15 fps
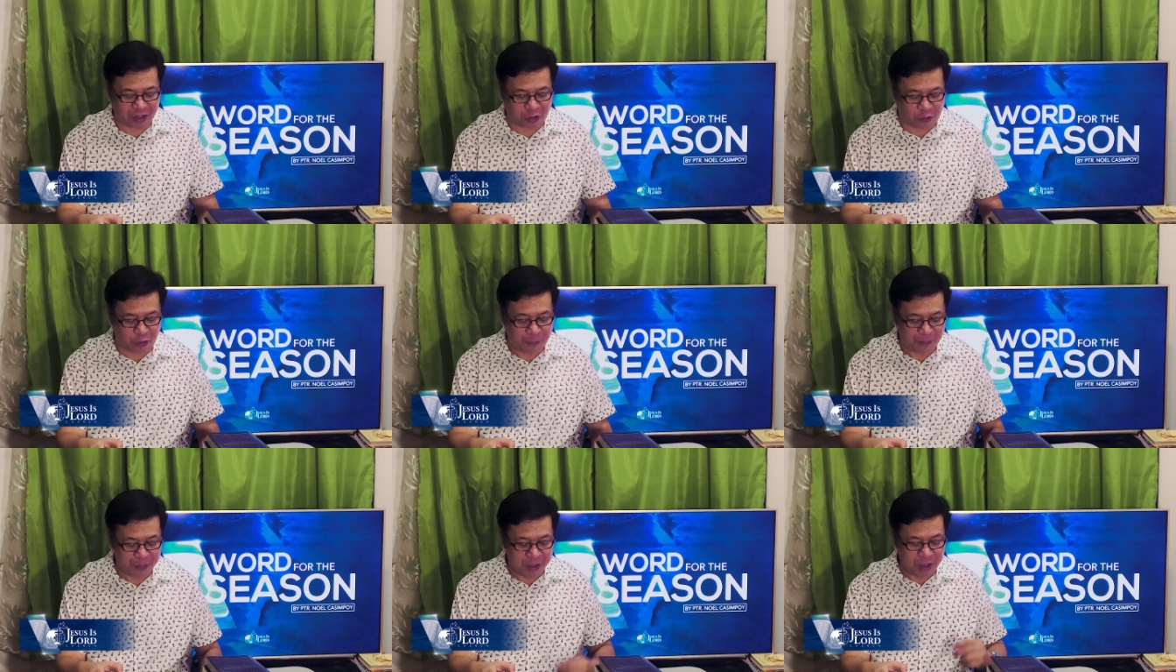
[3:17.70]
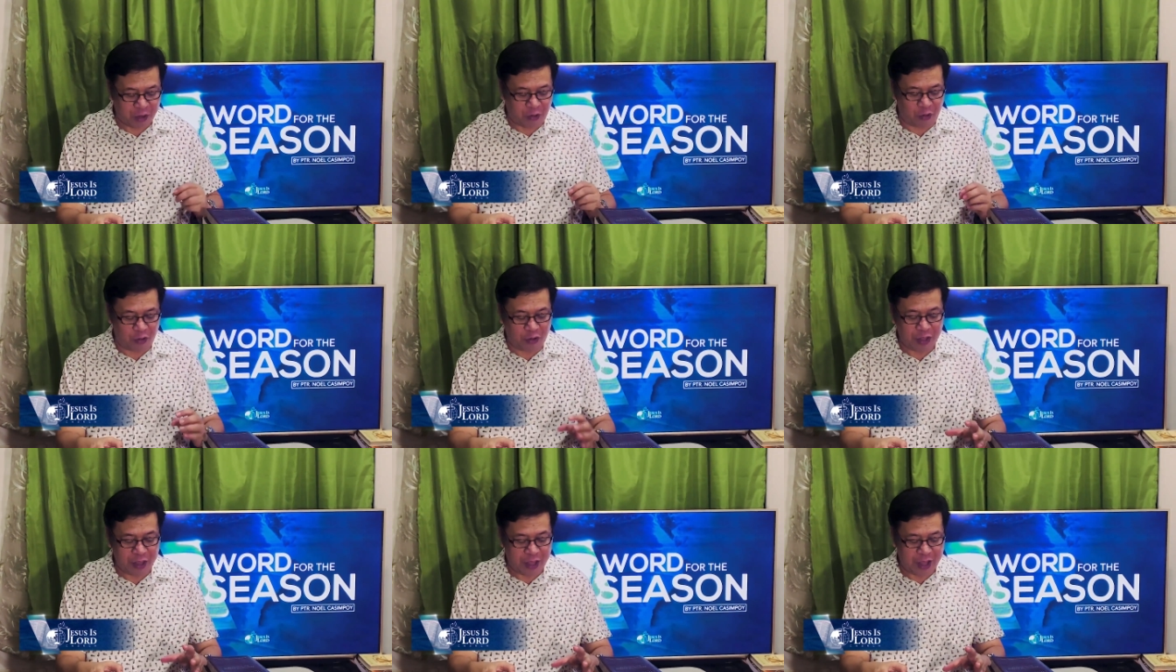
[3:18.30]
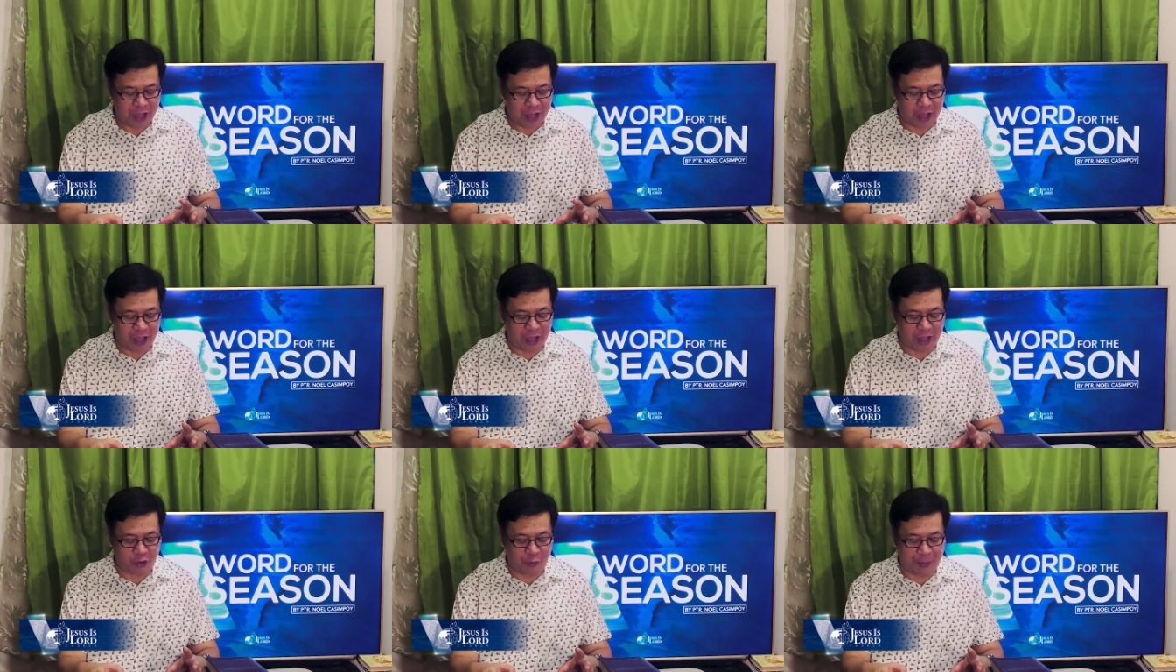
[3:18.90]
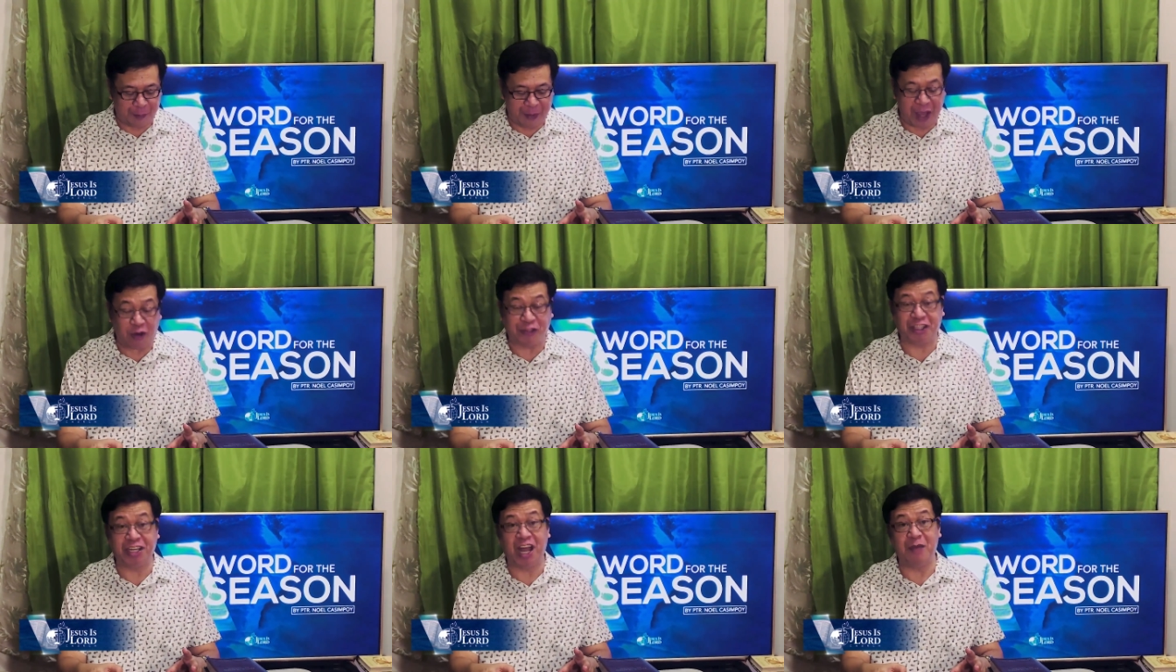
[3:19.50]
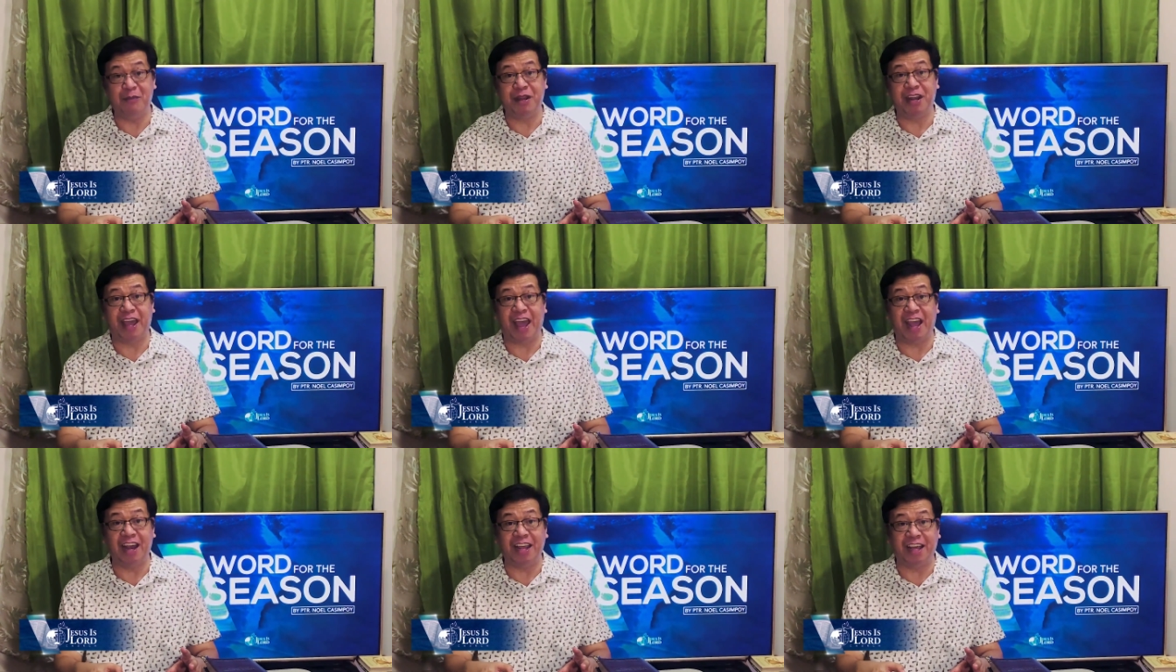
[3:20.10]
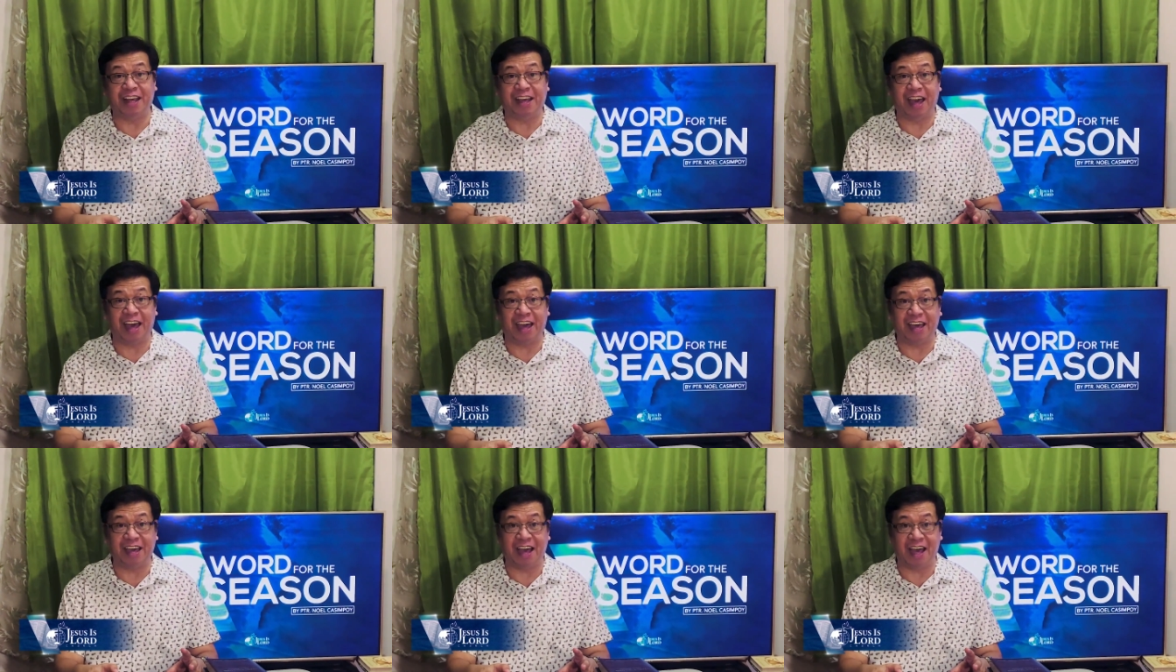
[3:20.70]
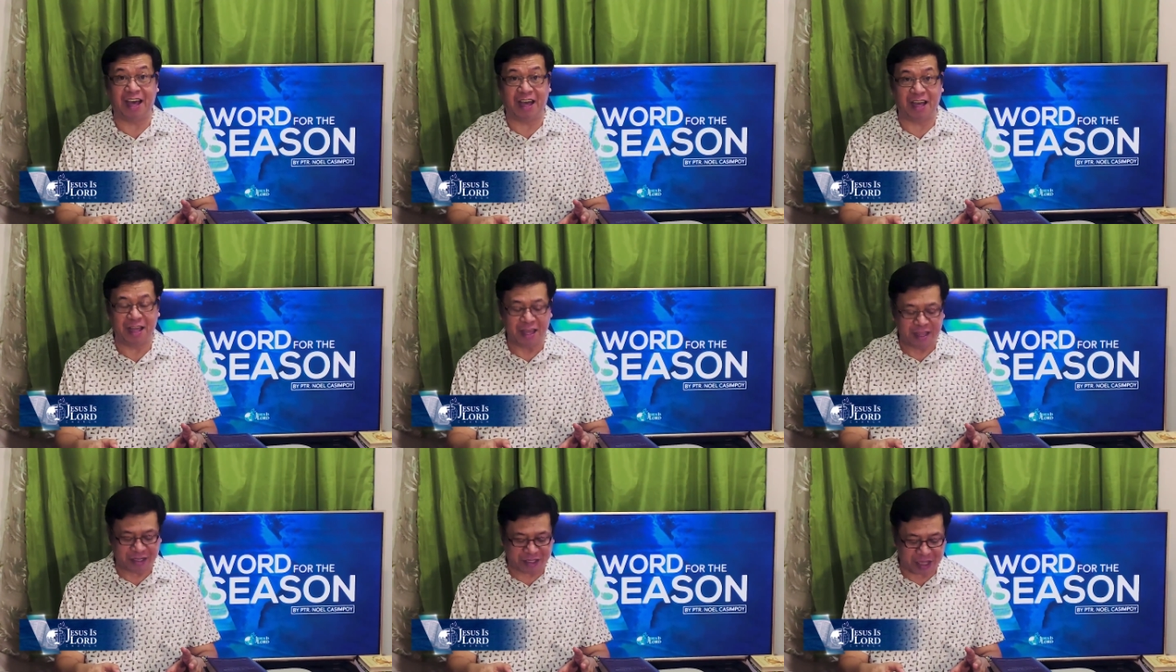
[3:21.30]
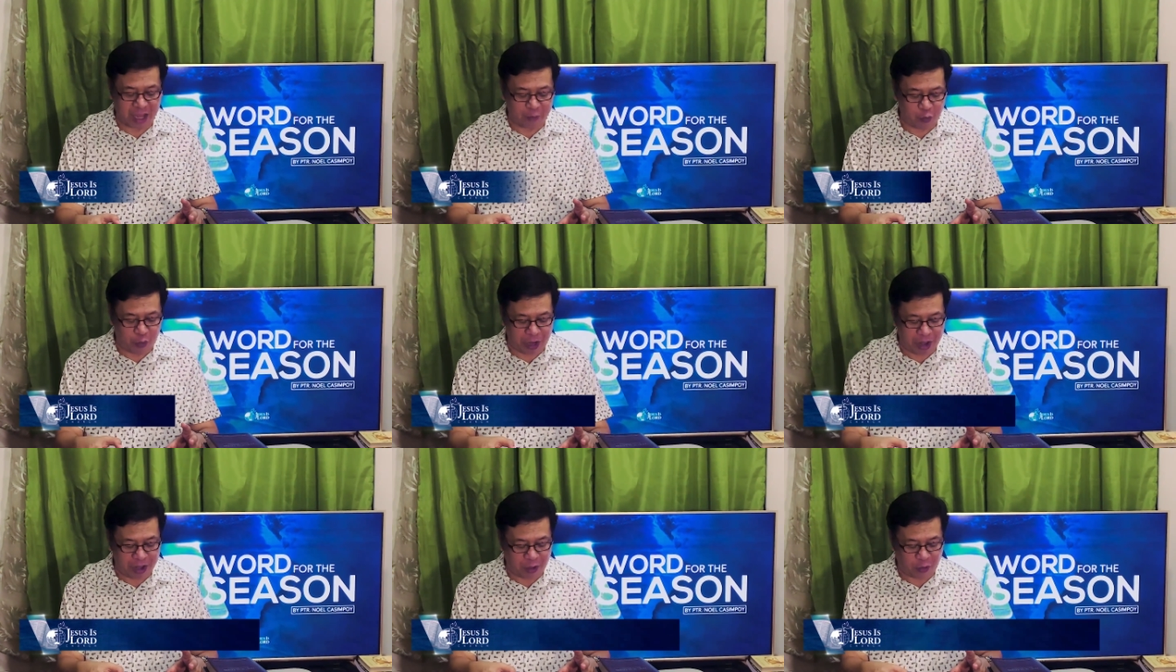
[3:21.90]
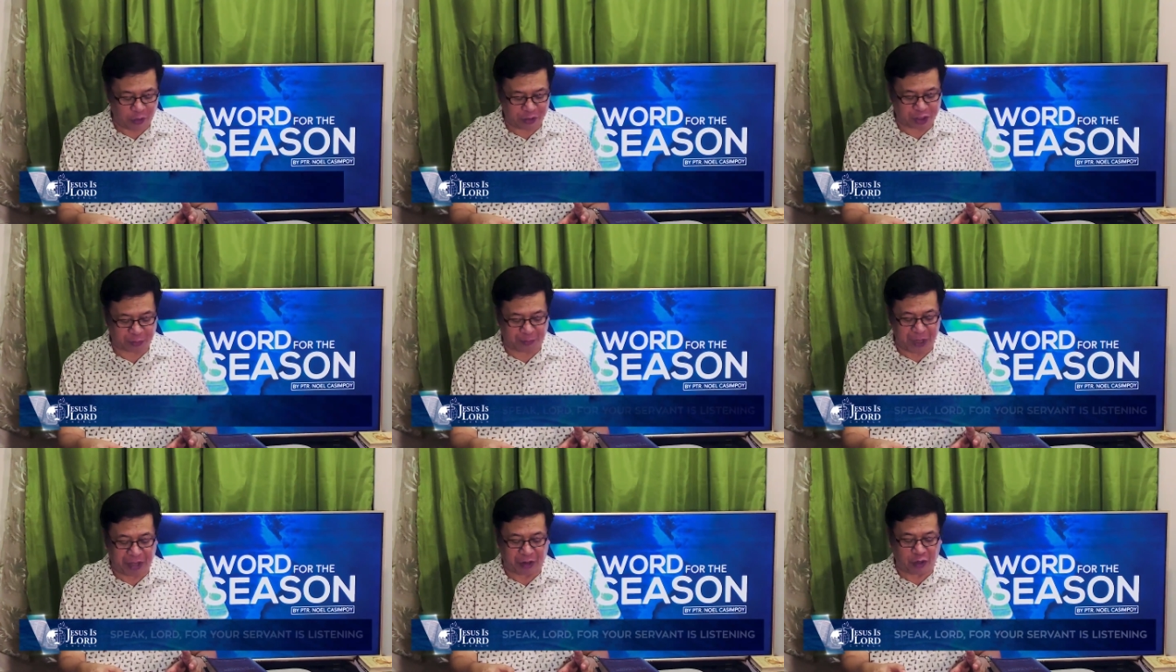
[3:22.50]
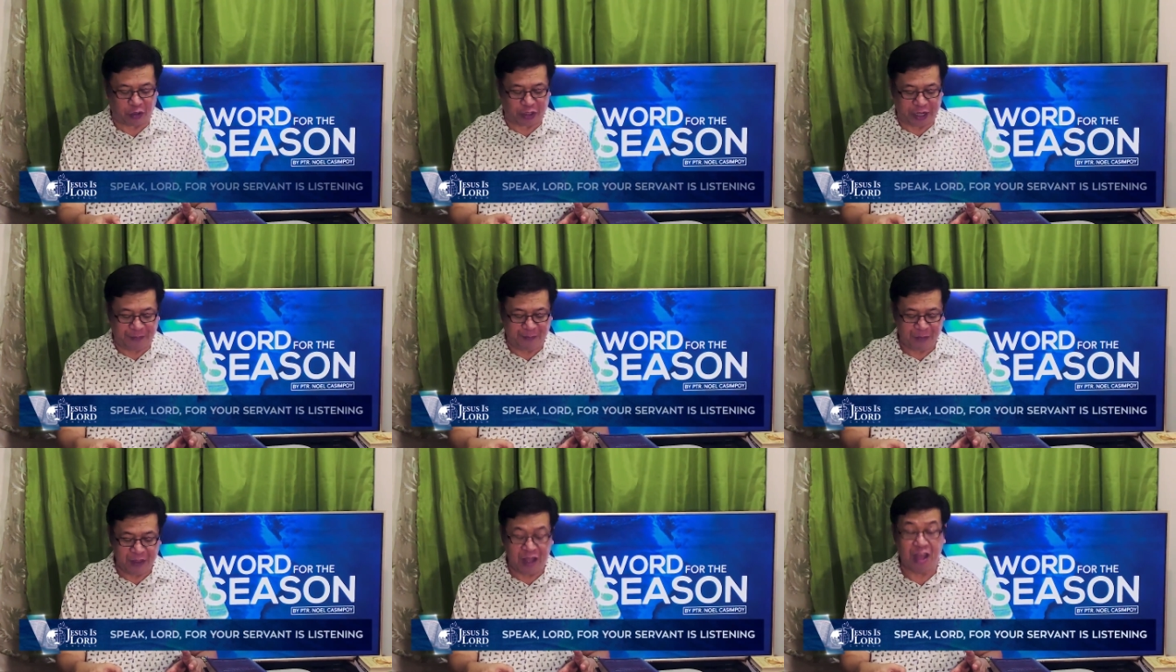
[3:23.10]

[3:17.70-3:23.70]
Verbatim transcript: ito, no, uh, kung paano sinabi ni Eli kay uh, Samuel, no, Speak Lord,